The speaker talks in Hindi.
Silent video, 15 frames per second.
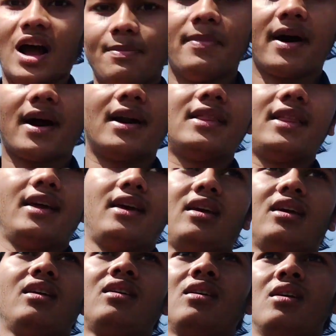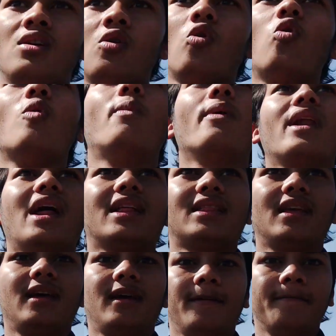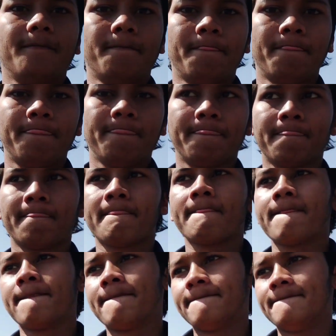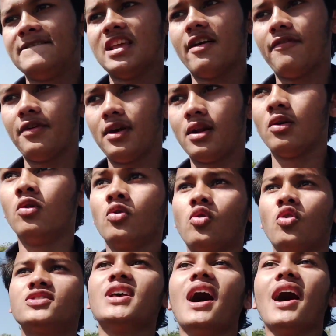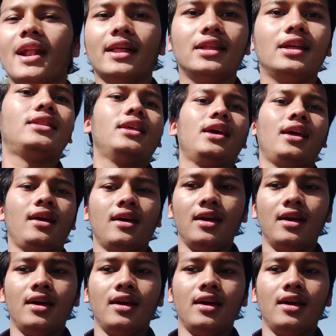हाथ पकड़ते हैं ऊपर लाते या फिर उनको सहारा देते